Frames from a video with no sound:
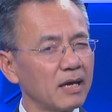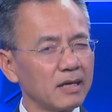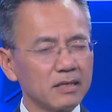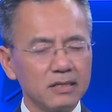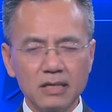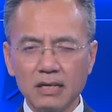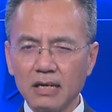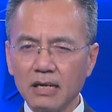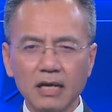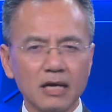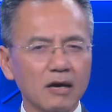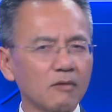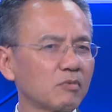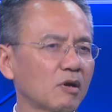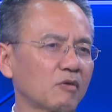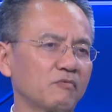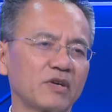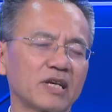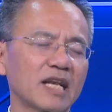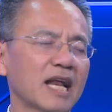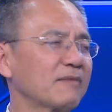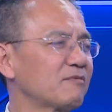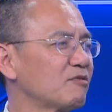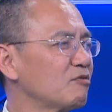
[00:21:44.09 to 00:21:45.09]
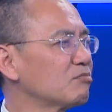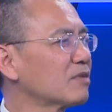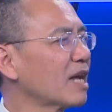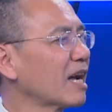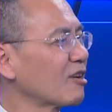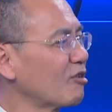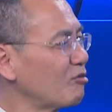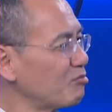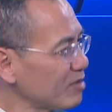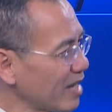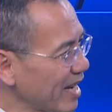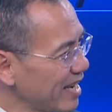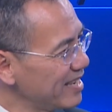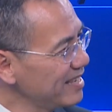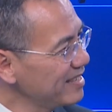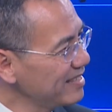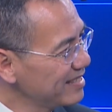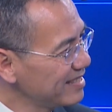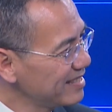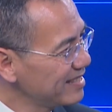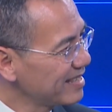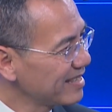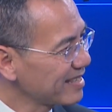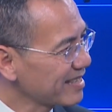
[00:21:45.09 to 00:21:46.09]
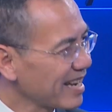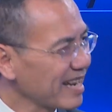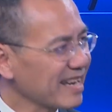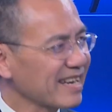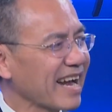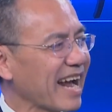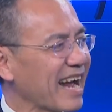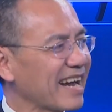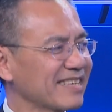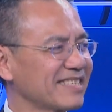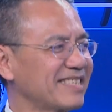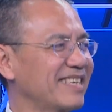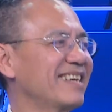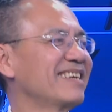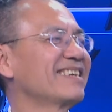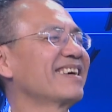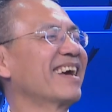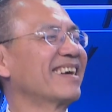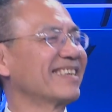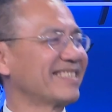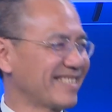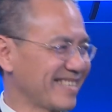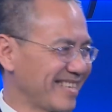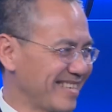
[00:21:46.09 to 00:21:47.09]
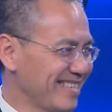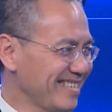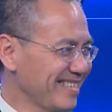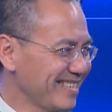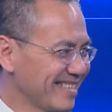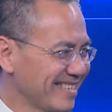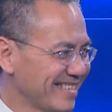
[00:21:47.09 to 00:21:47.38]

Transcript: như là cộng đồng Việt Nam chúng ta cũng thấy các ca sĩ nghệ sĩ